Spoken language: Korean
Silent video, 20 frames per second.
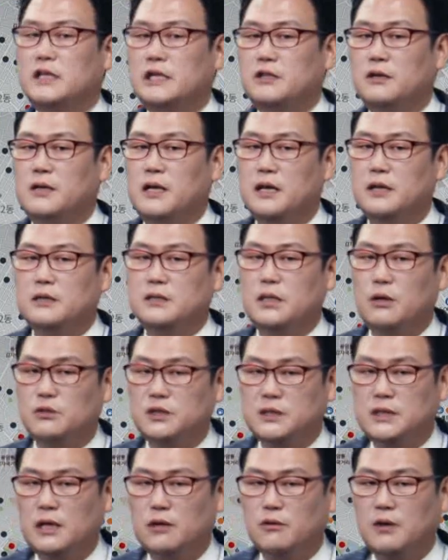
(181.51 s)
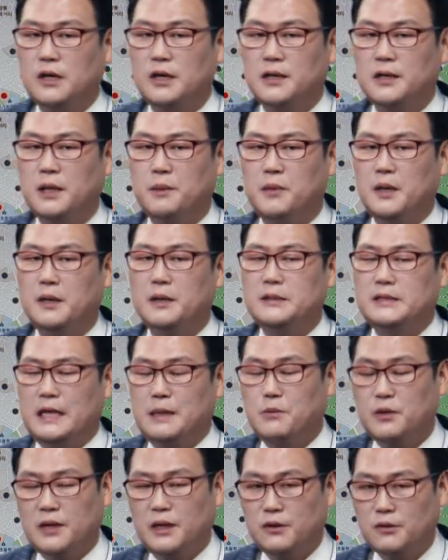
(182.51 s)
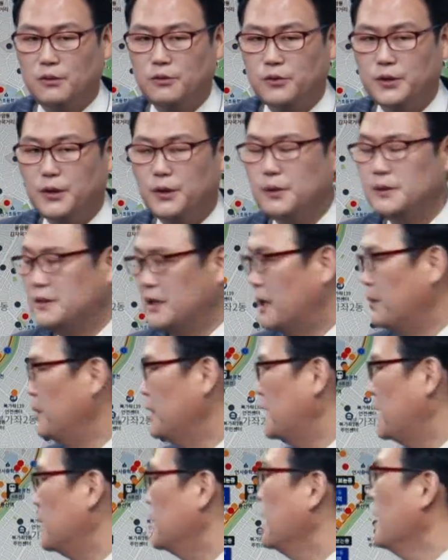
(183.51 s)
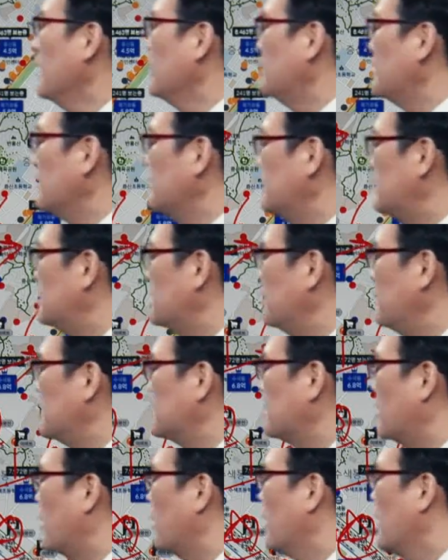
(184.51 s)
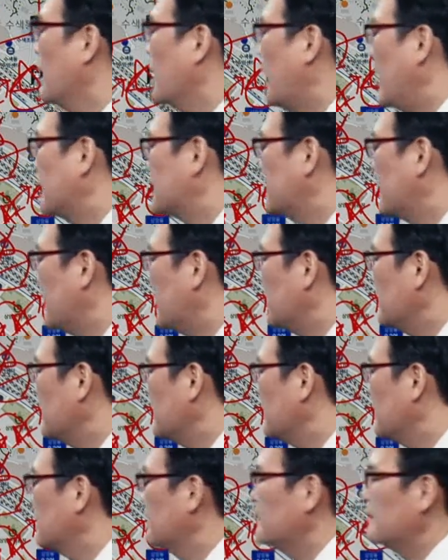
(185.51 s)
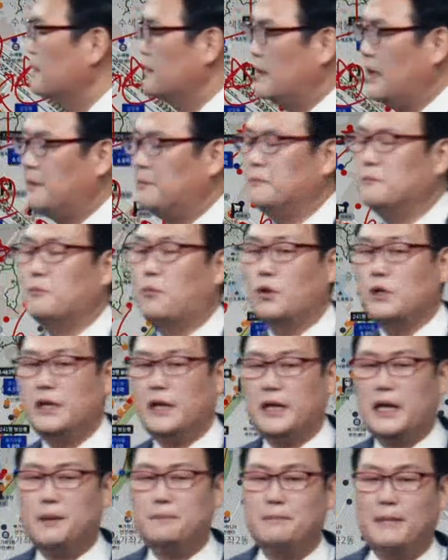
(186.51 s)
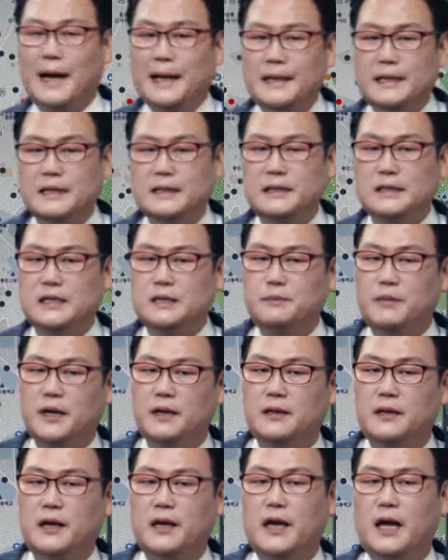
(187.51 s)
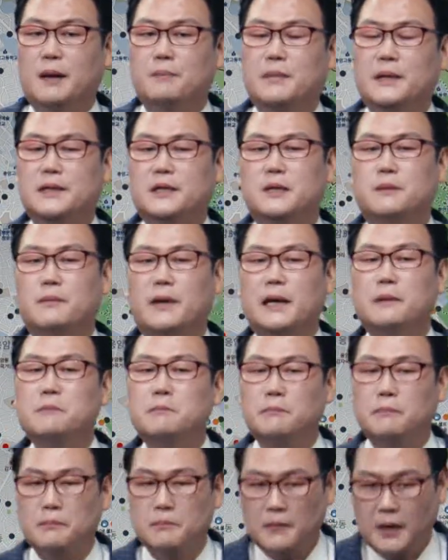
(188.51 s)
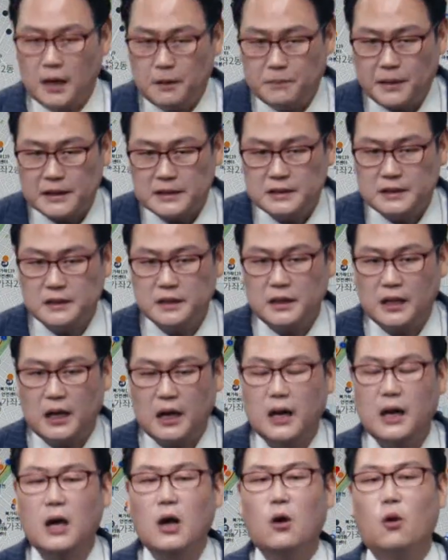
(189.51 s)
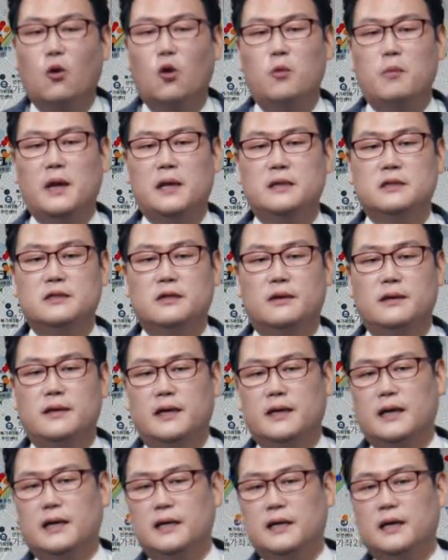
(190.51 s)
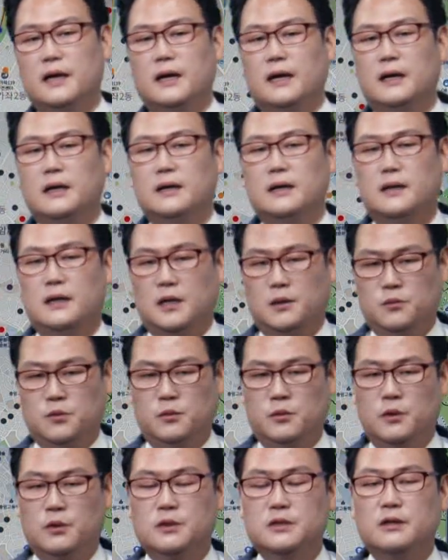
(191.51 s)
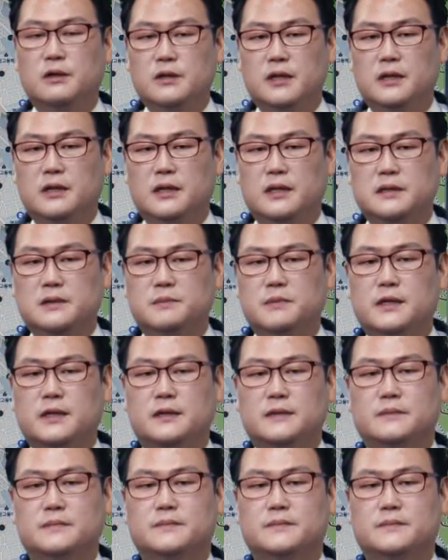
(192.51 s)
전략을 세우신다고 하게 되면 잘못된 거고요. 제가 볼 때는 현 시점에서 가장 본인에게 맞는 금액대의 아파트를 매, 매입하시는 게 올바른 전략이 아닌가라는 부분으로 정리해드리겠습니다.